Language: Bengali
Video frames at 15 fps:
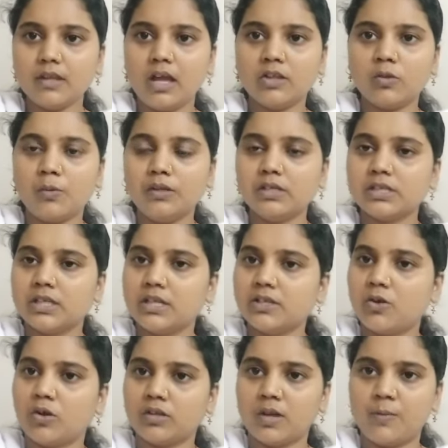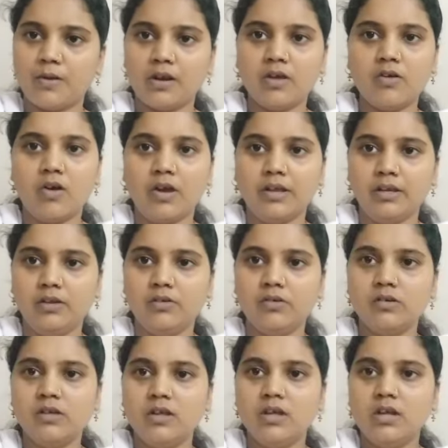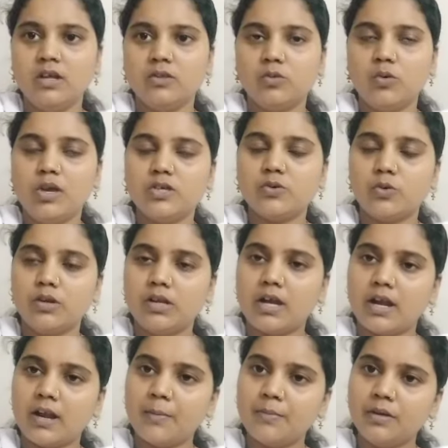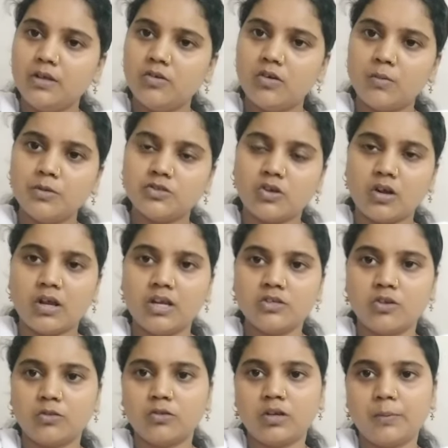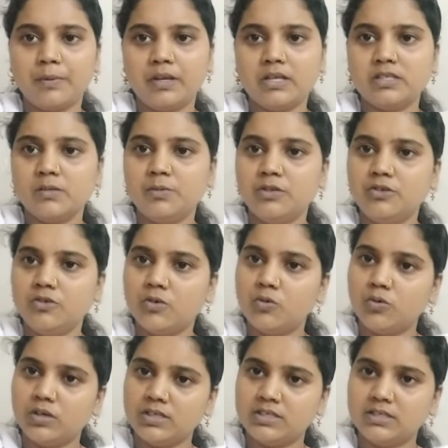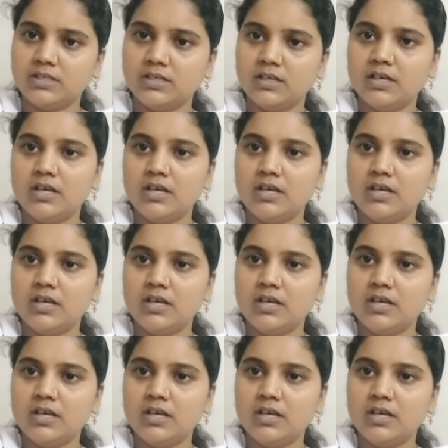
আর তোমাদের সাথে সে কথা বলাও হয়নি গো তো এই শরীর খারাপ নিয়েও আমি সকালে যতটা পেরেছি ভিডিও করেছি